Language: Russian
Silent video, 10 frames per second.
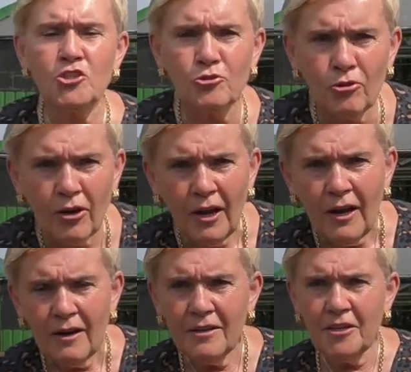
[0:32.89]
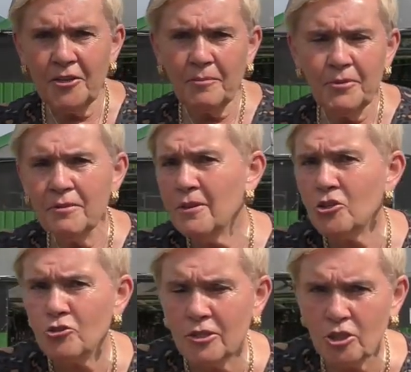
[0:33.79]
что э, я так понимаю,
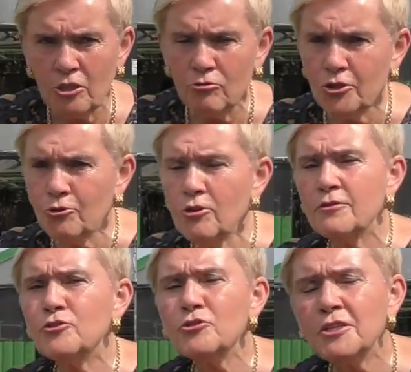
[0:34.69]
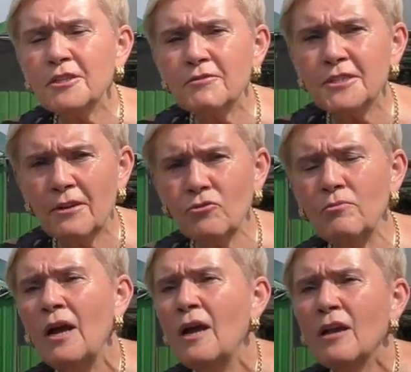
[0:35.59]
что наша аудитория все-таки это в
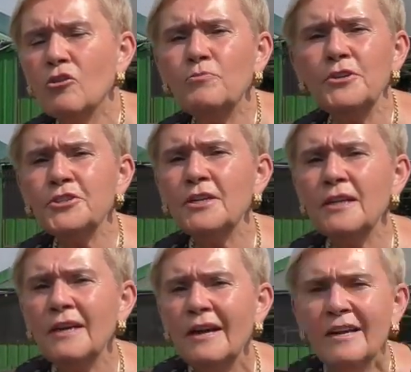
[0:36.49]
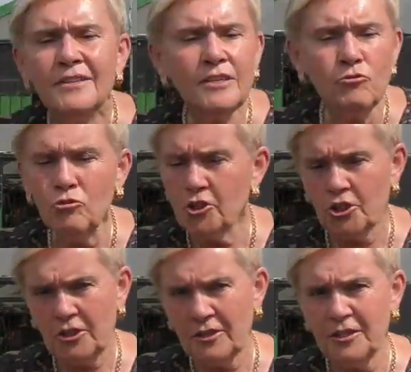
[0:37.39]
основном любители не
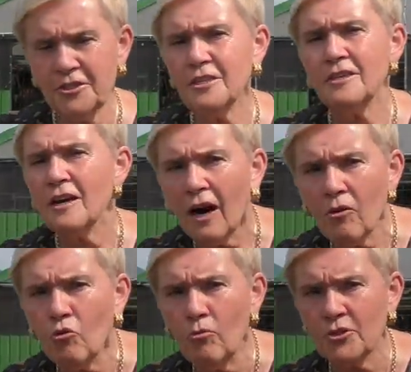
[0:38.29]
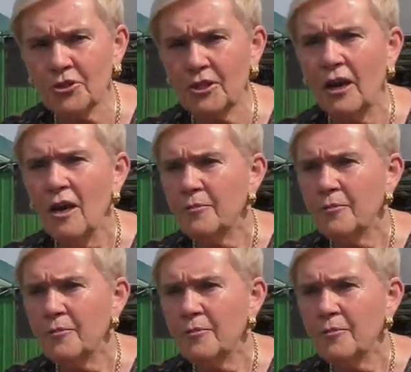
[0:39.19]
уличных растений, а комнатных.